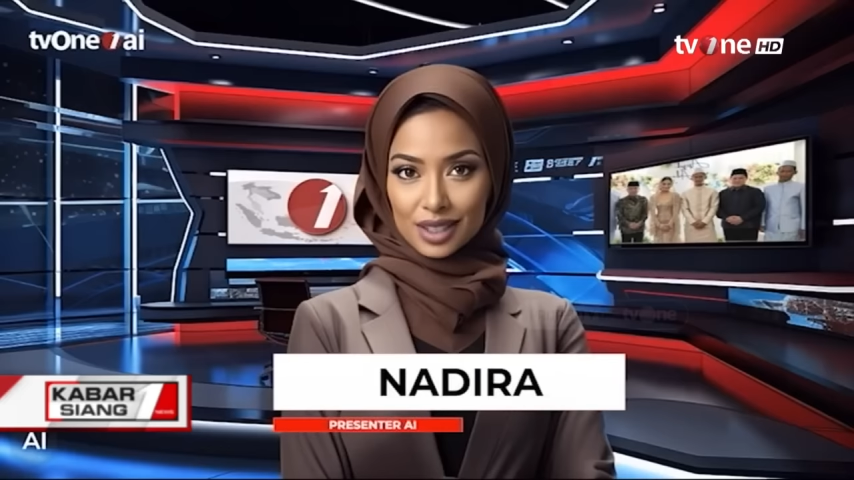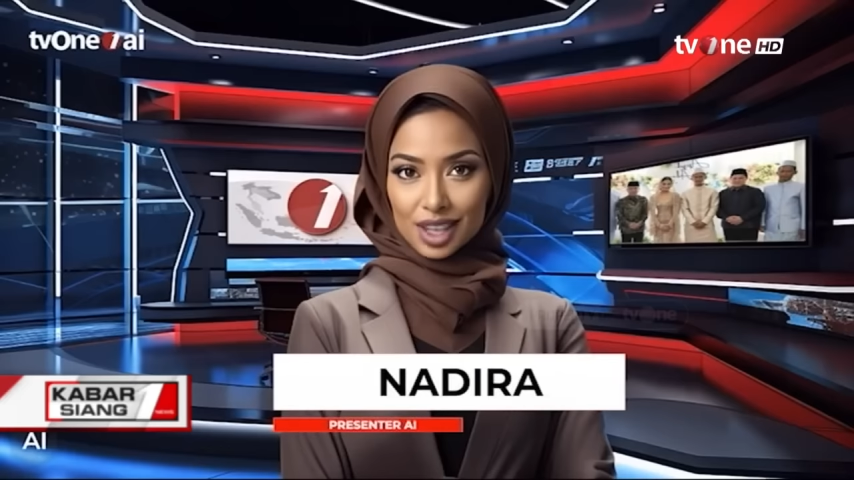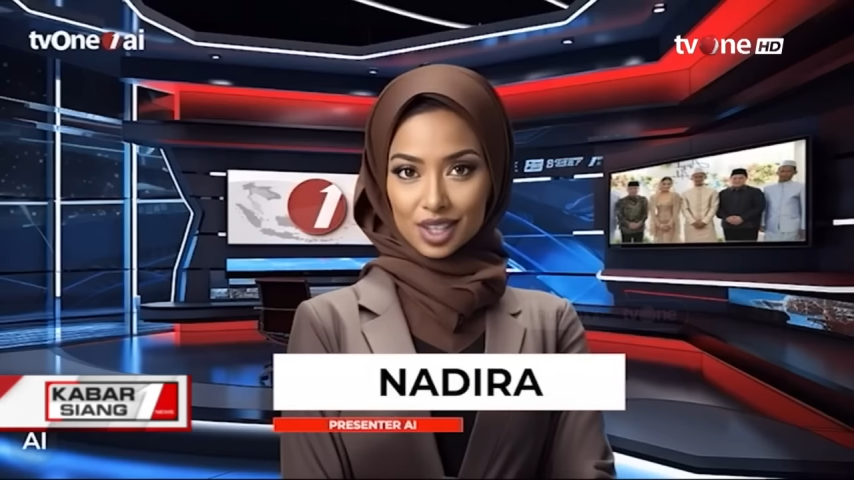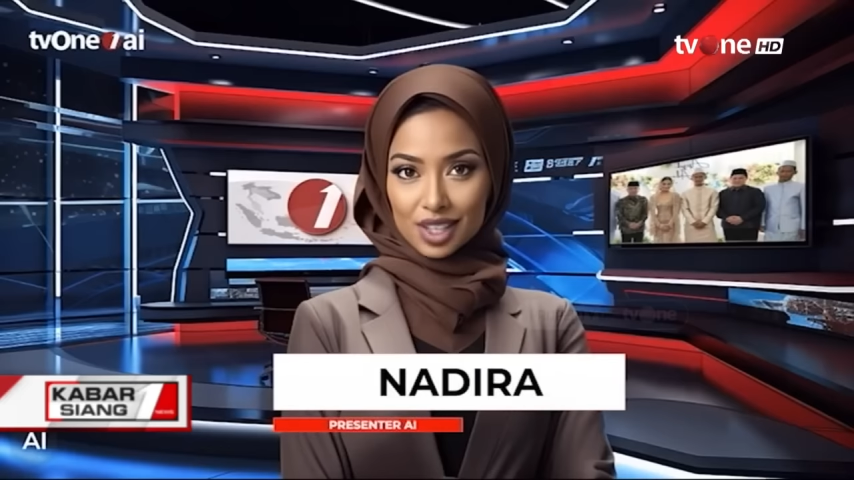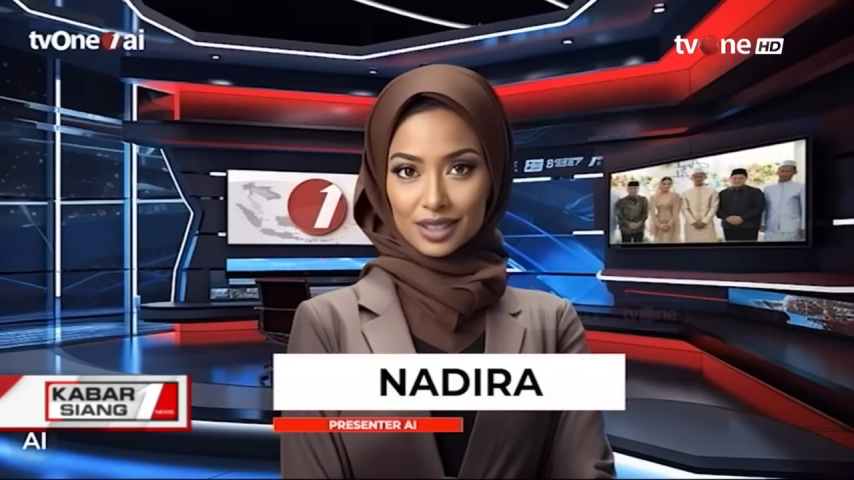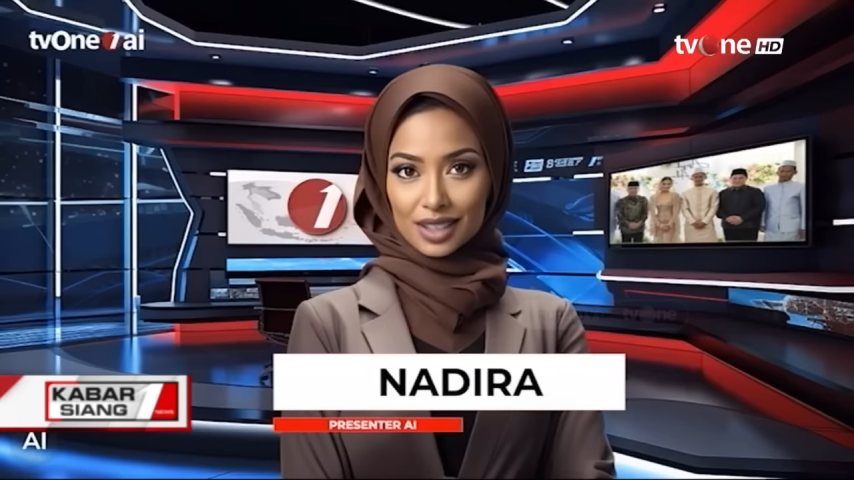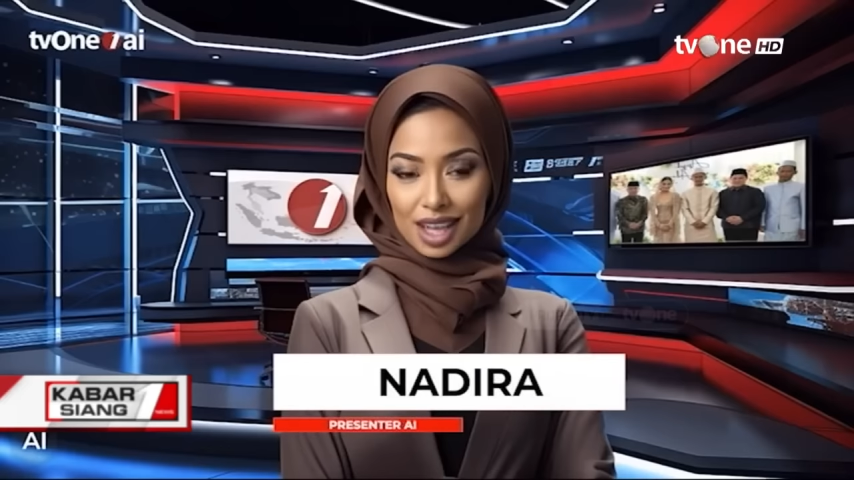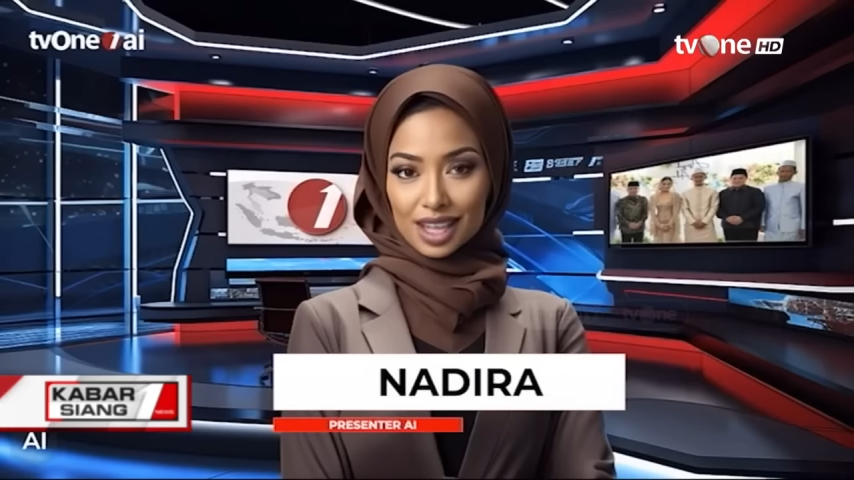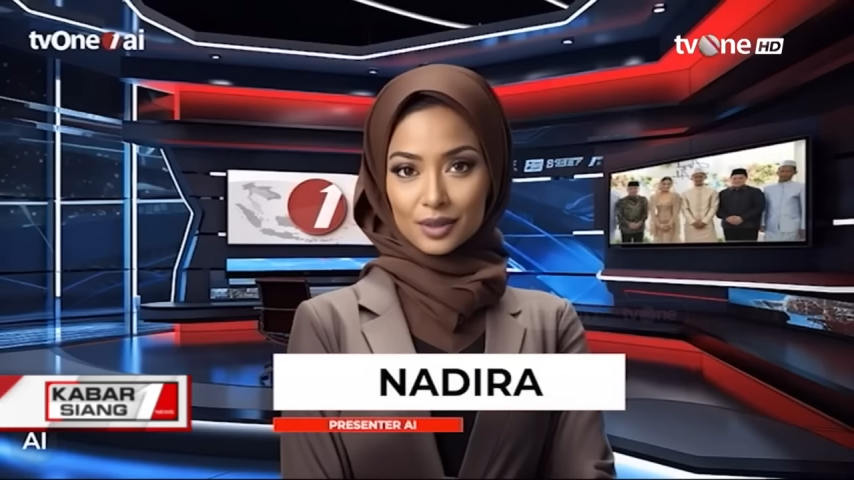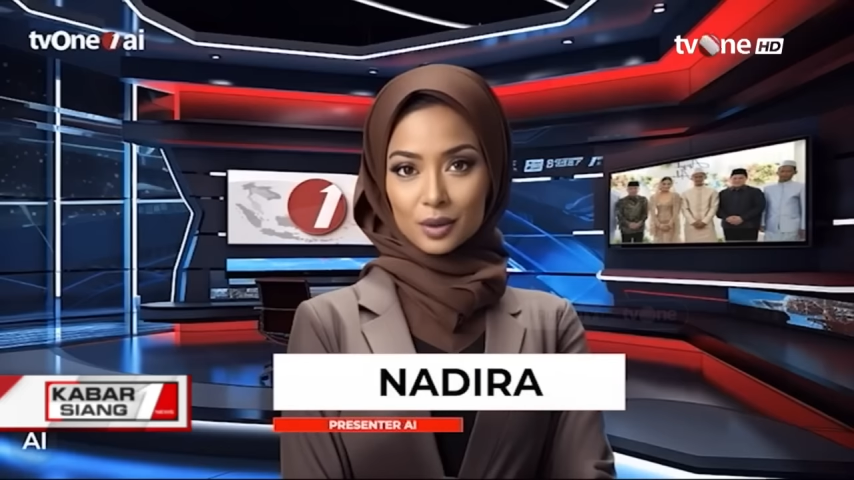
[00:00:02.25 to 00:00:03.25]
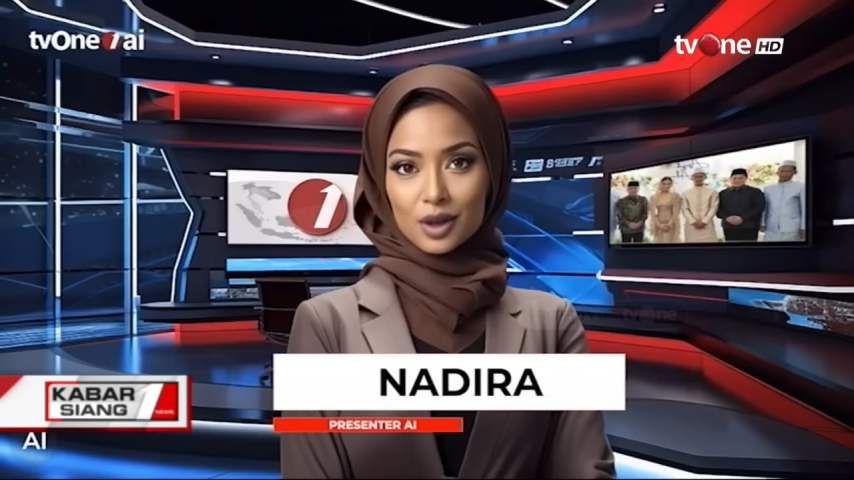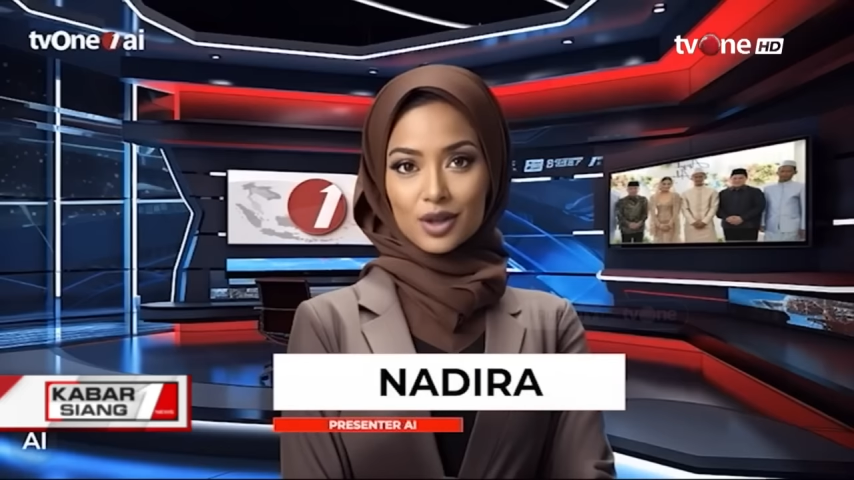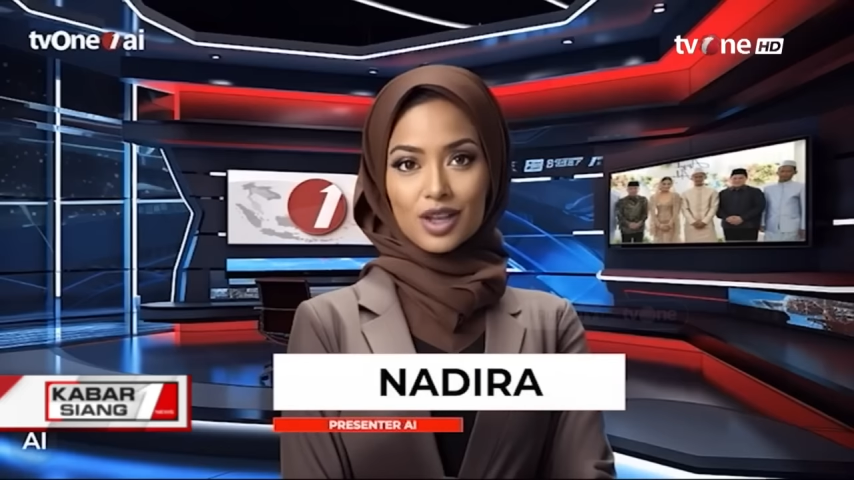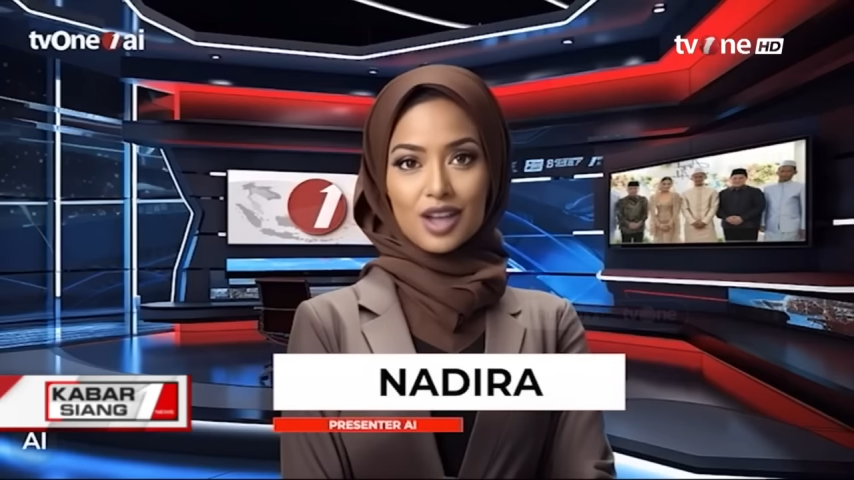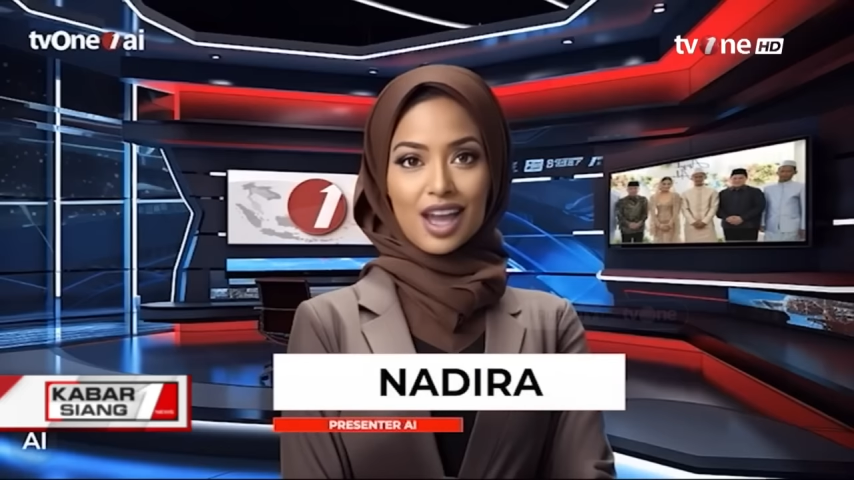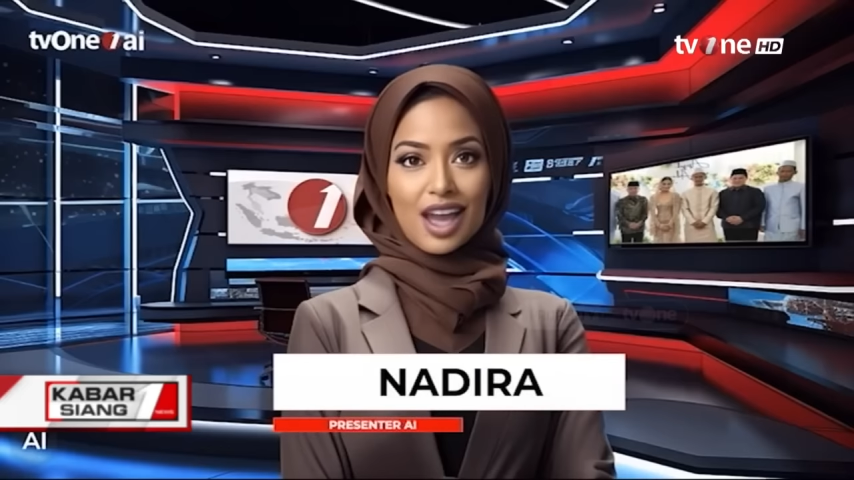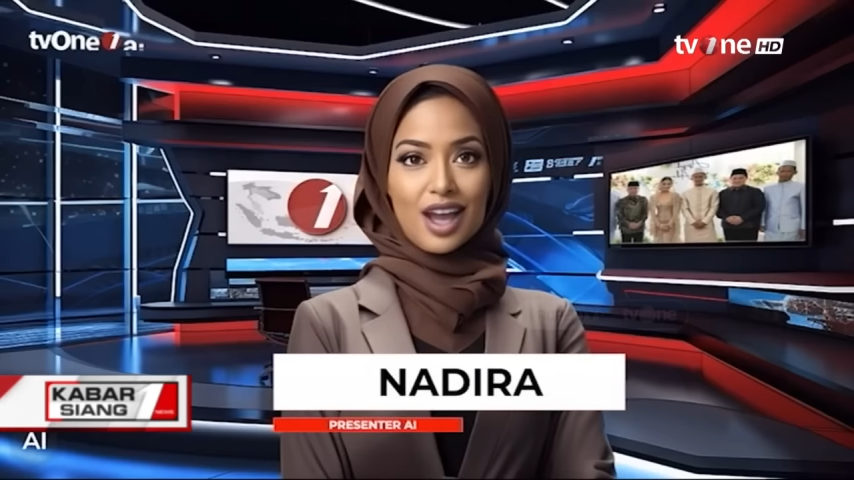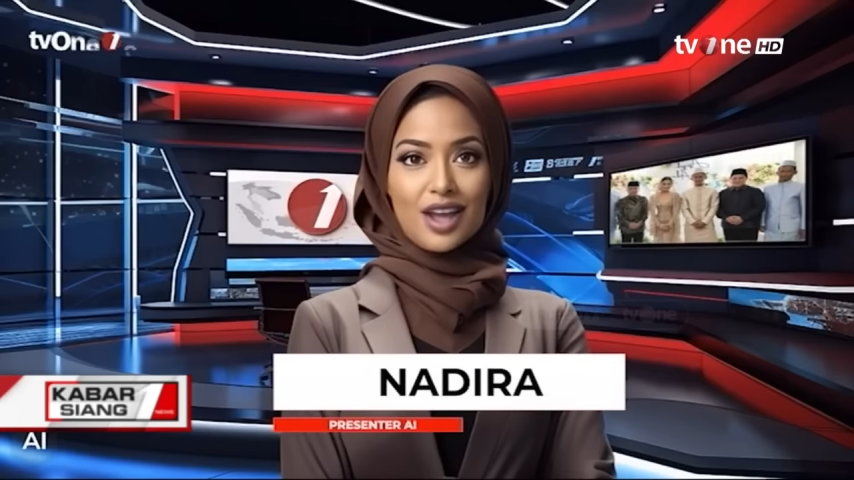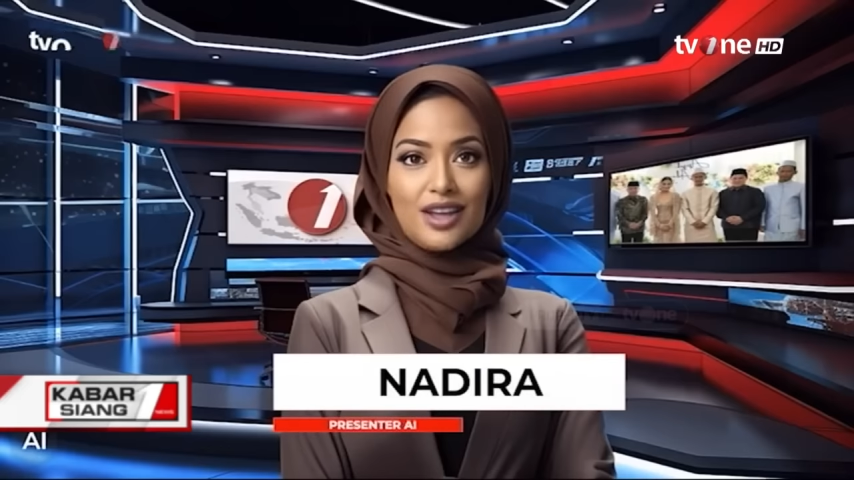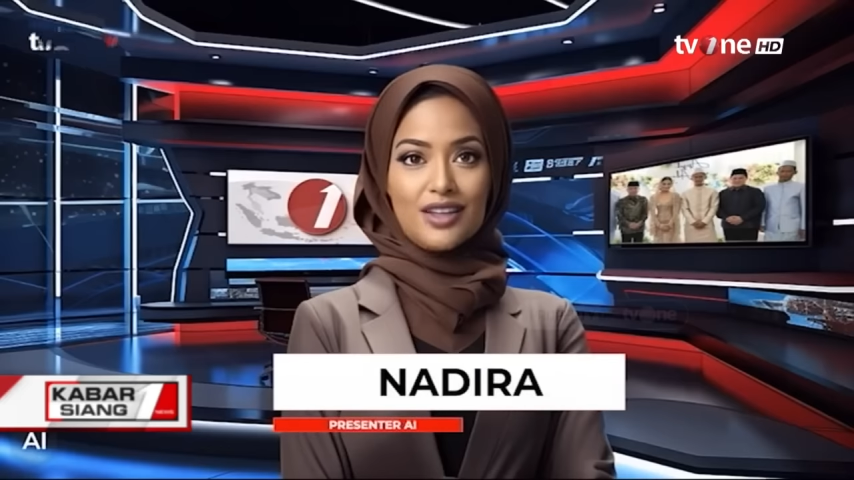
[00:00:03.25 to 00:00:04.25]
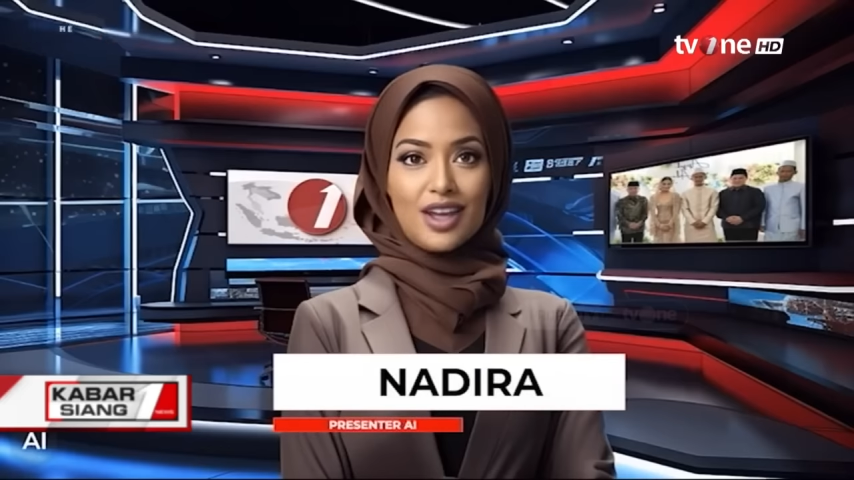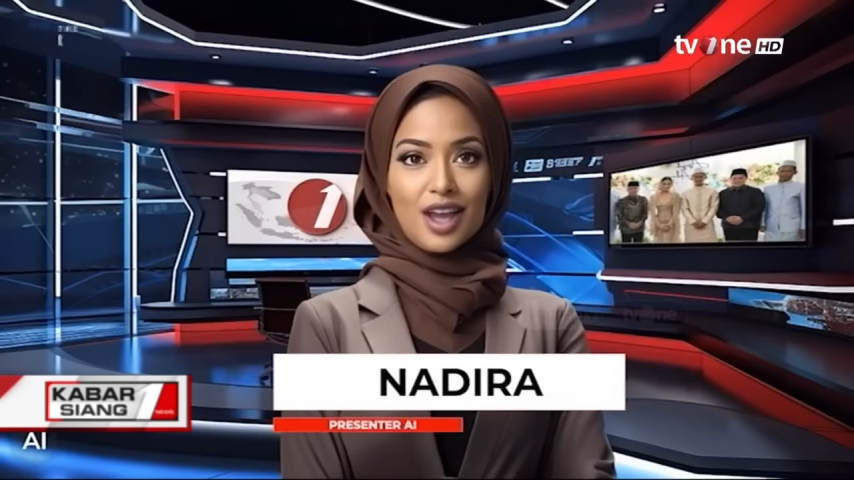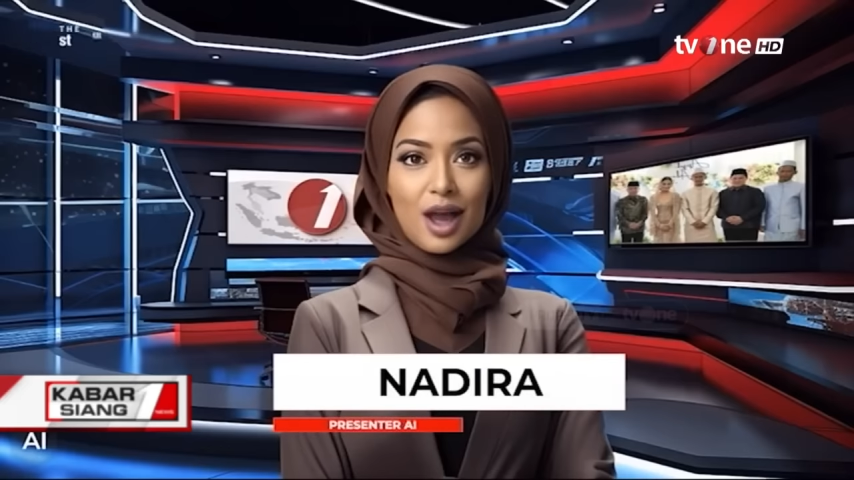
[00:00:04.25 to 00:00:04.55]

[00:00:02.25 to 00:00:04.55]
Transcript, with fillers: Intelligence dari TV1.ai.